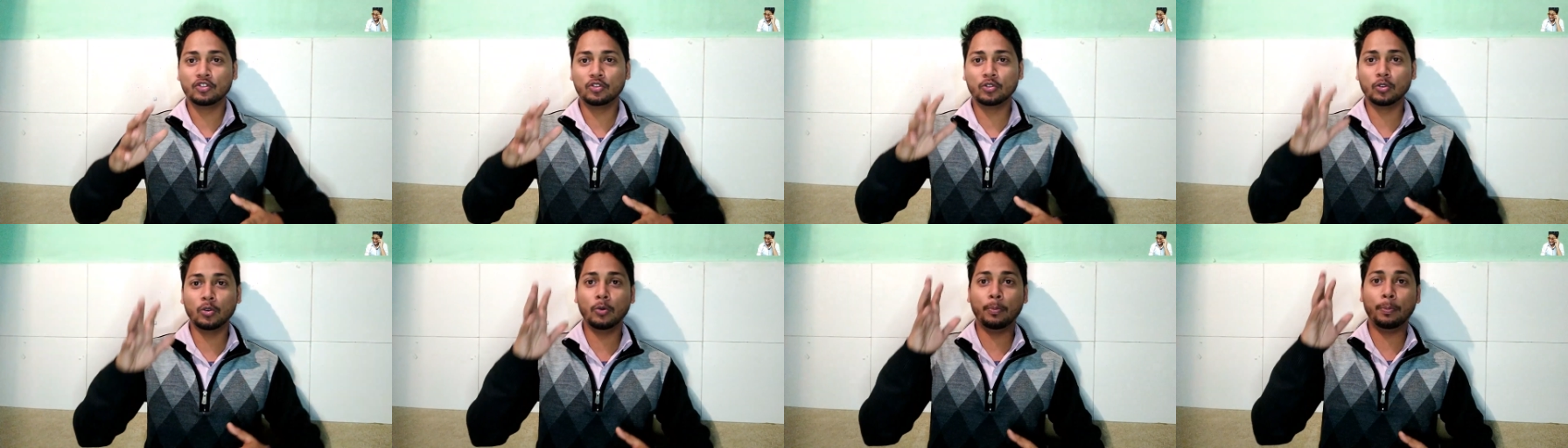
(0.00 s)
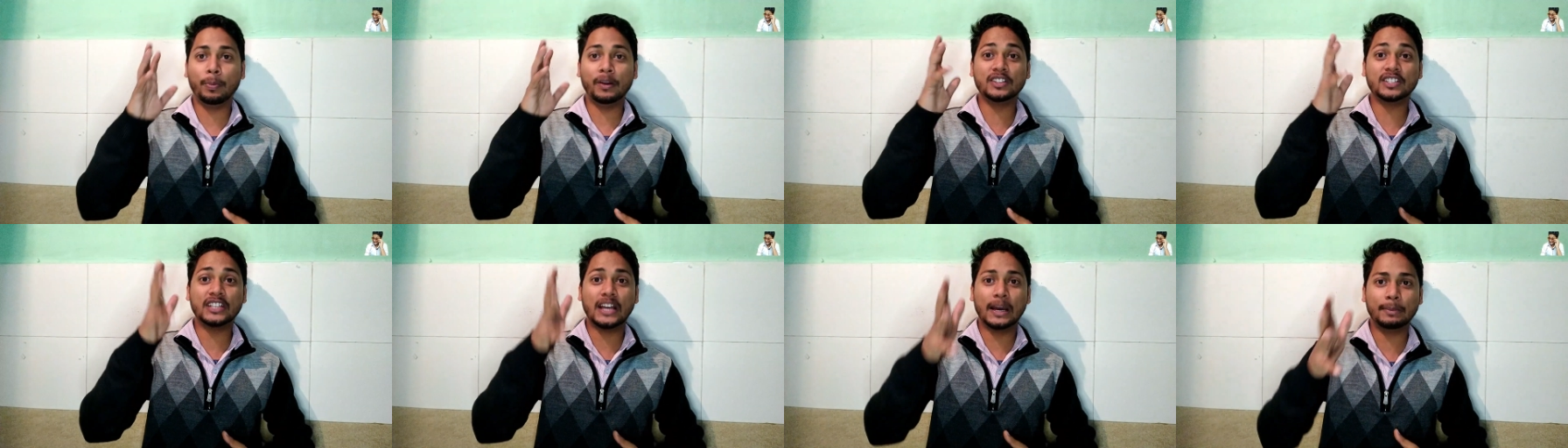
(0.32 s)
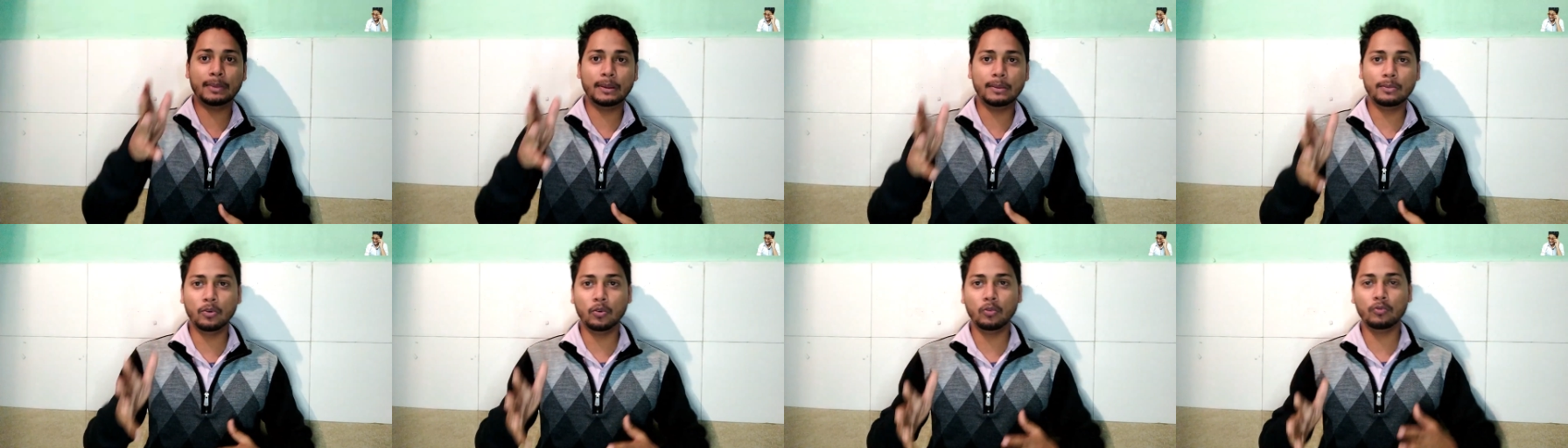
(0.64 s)
जो
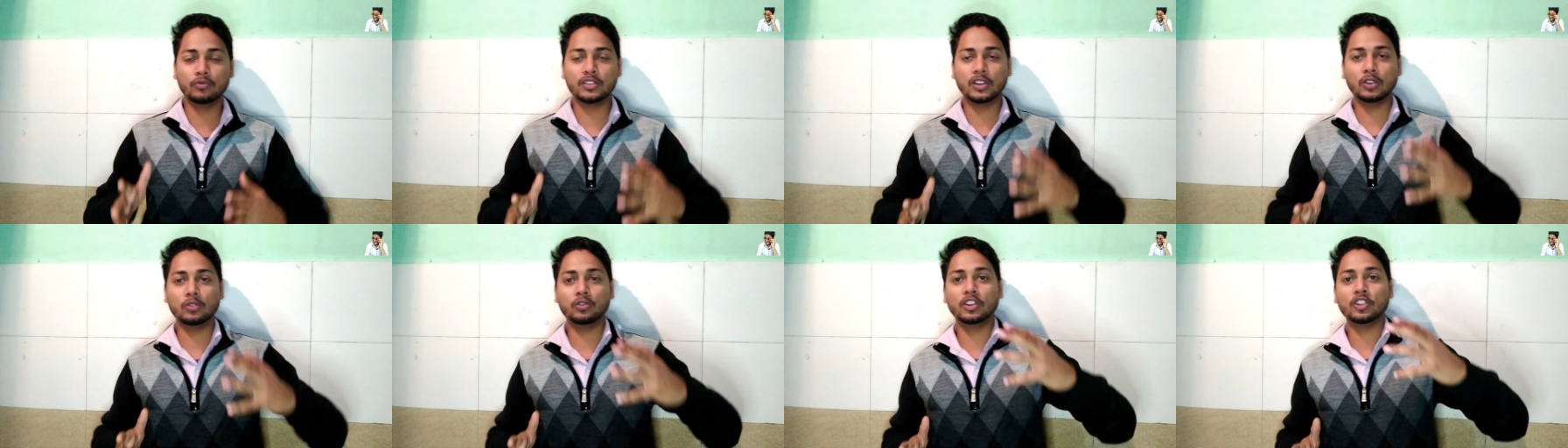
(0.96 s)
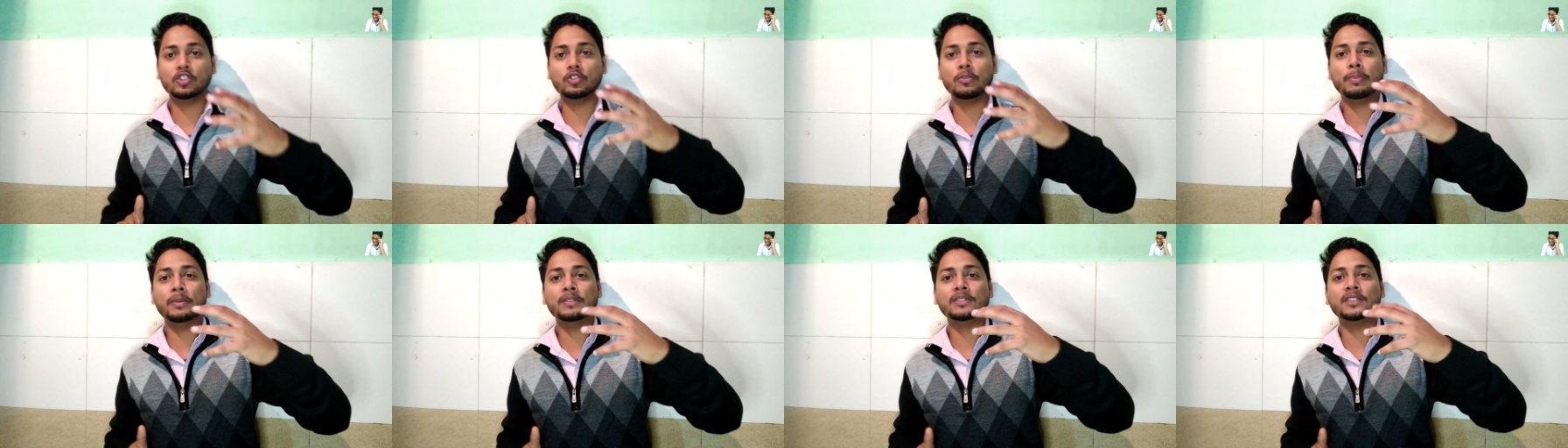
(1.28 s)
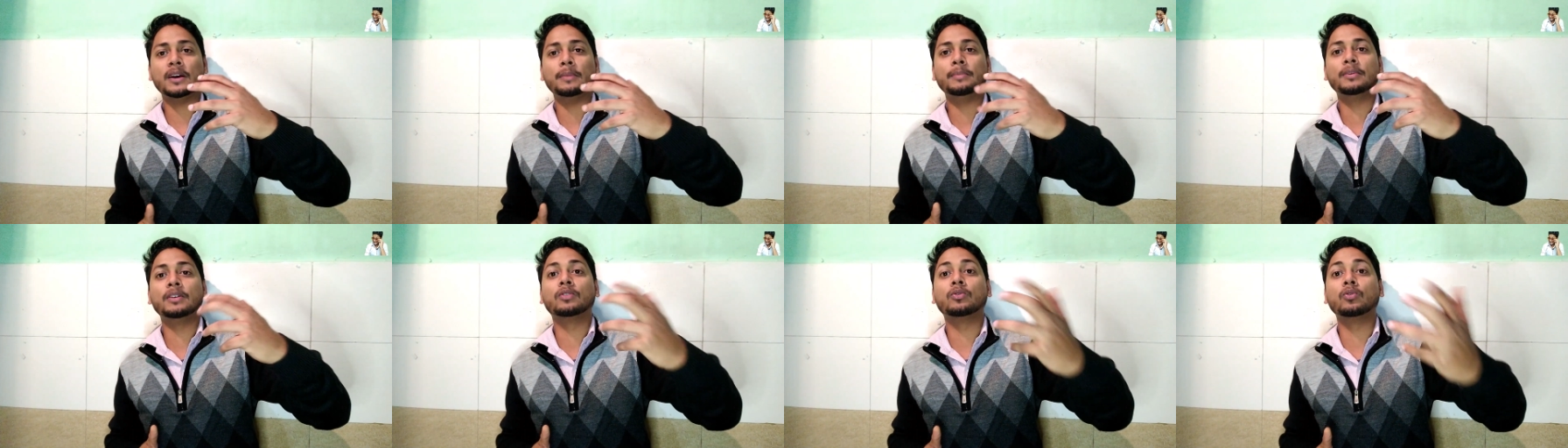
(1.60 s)
पंजाबी मूव्स हैं उनके जो
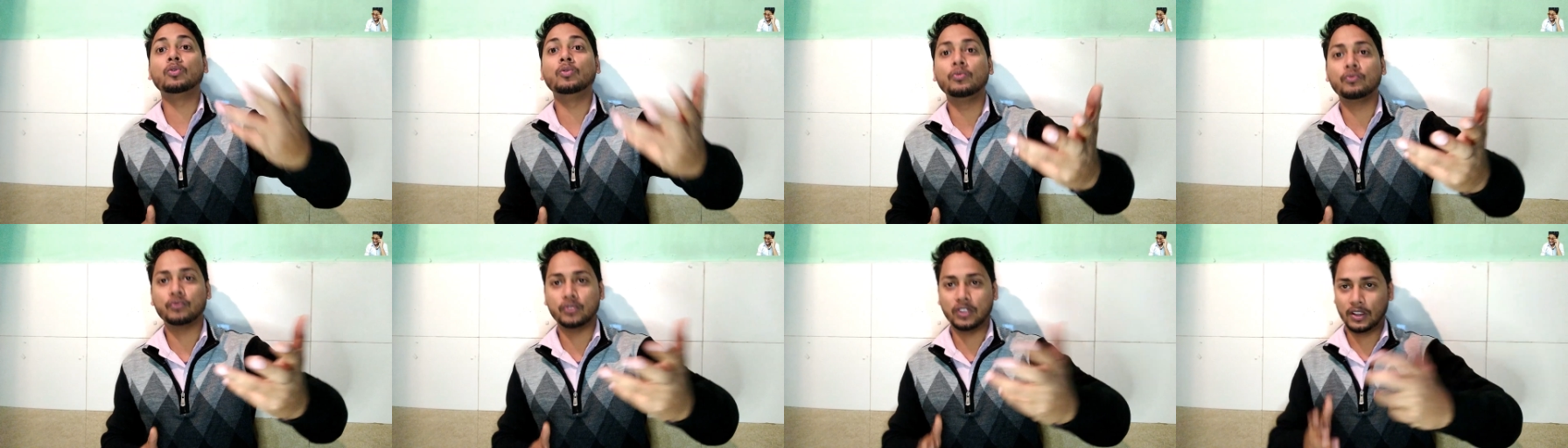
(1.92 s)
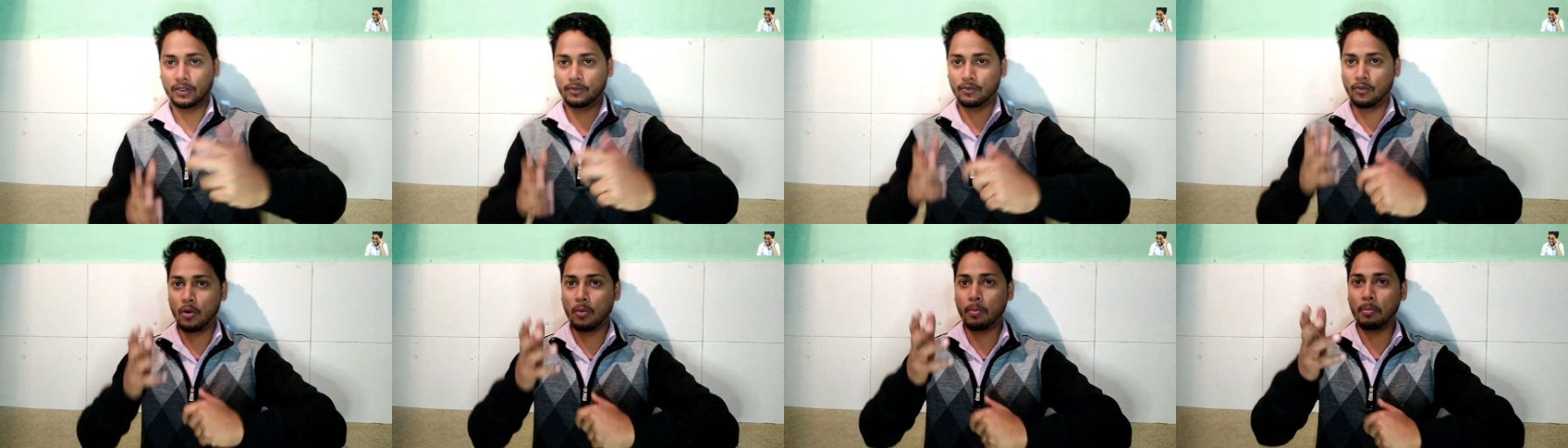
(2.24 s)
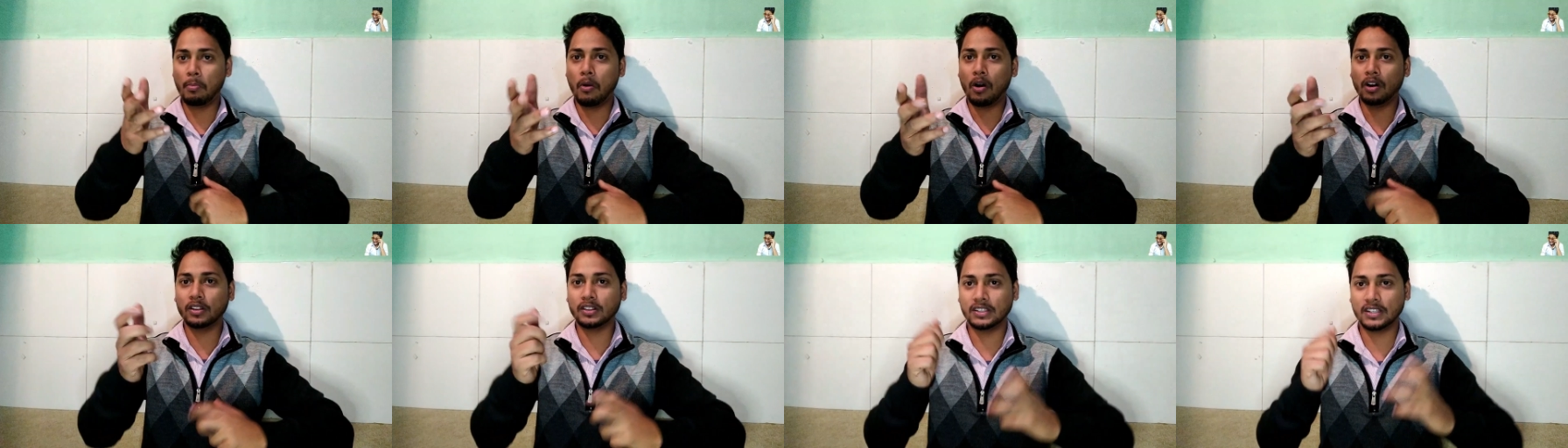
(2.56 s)
पंजाबी ग्रूव्स हैं वो
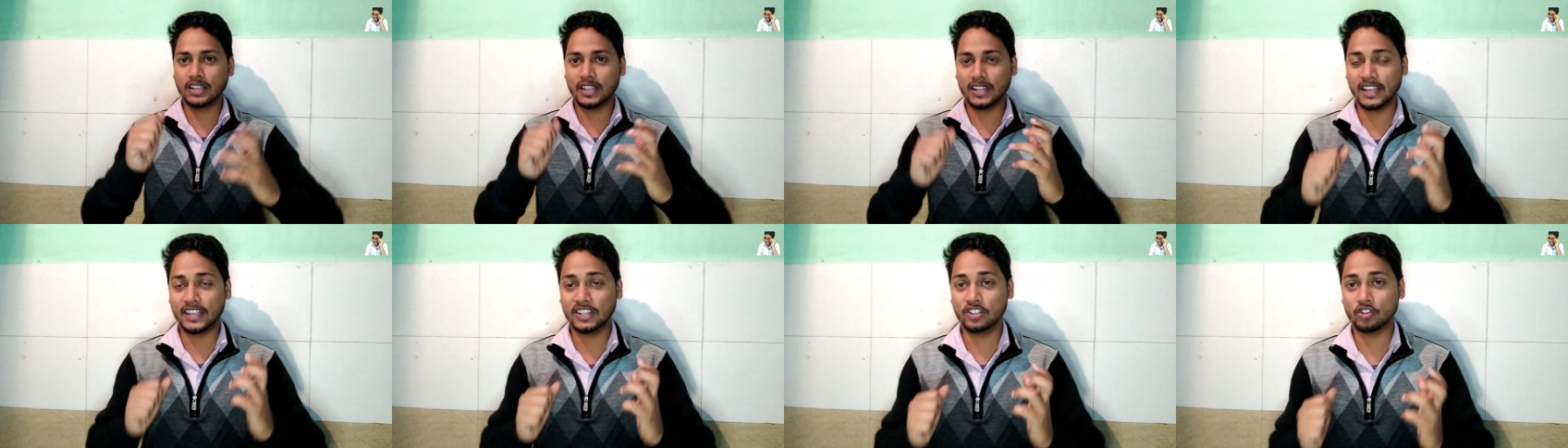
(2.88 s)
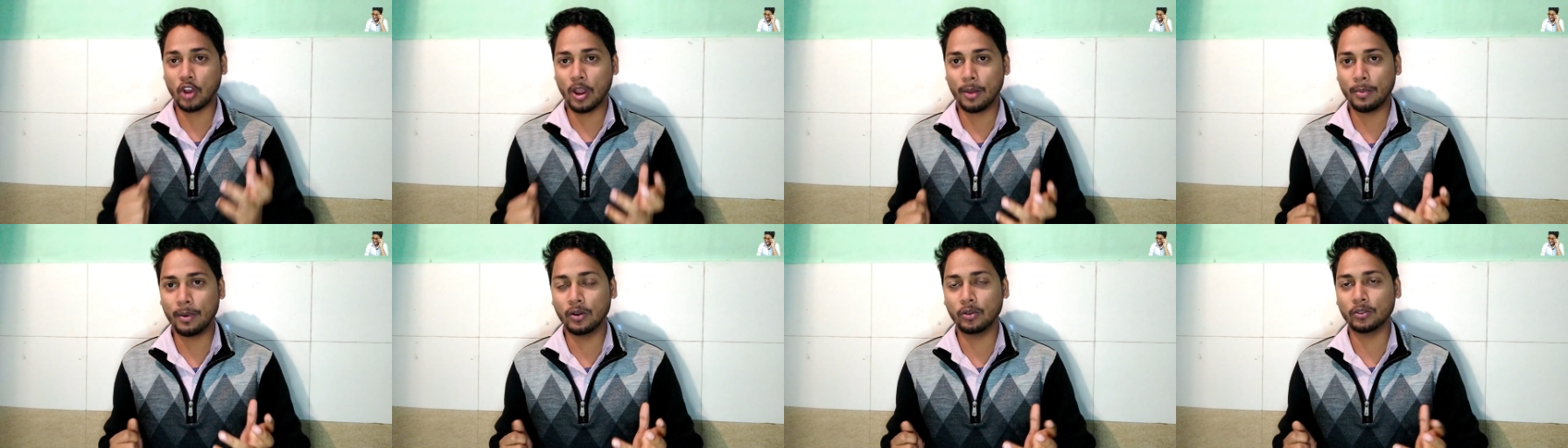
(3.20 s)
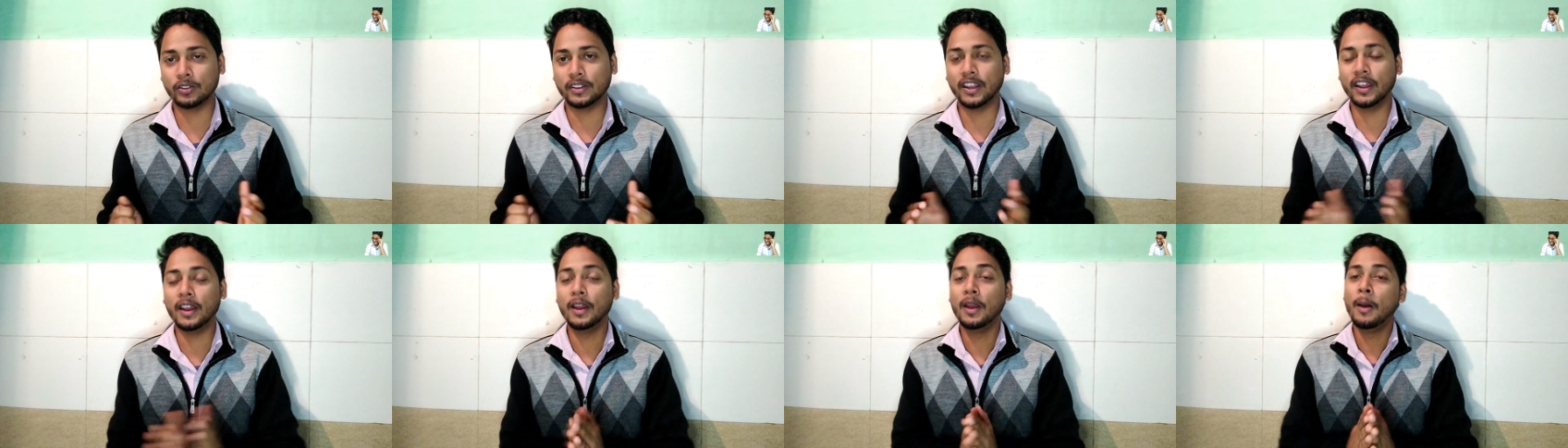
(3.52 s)
बहुत ही ज़्यादा इंजॉयबल
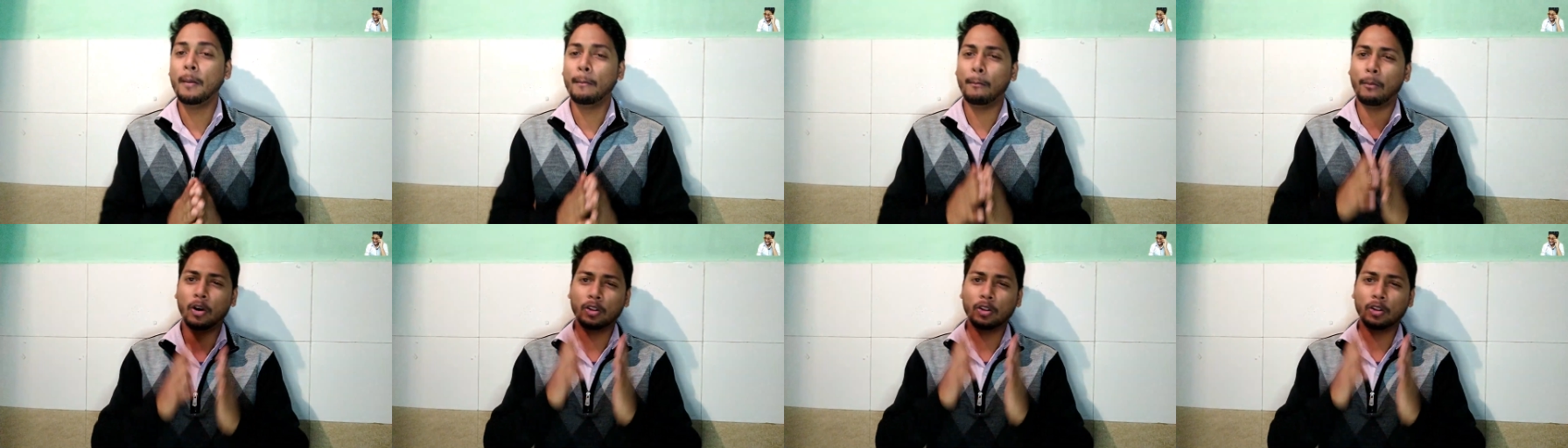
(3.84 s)
होते हैं